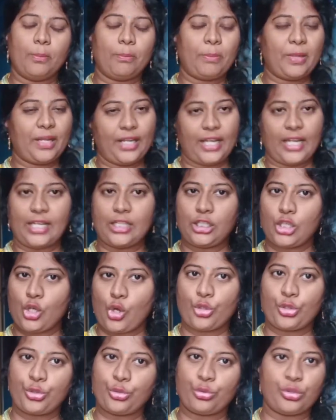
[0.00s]
పీరియడ్ అనేది
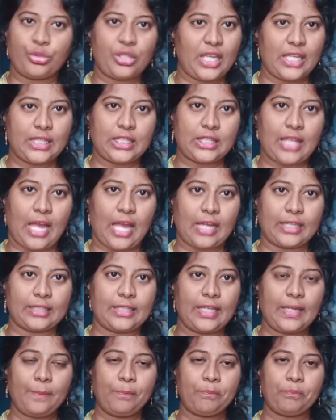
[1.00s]
వస్తుంది ఇది
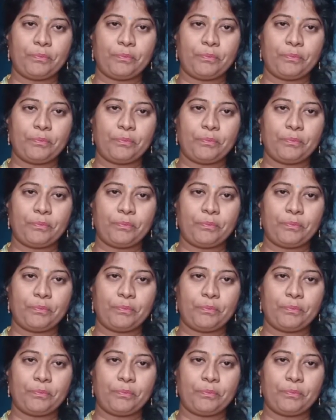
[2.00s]
తాగితే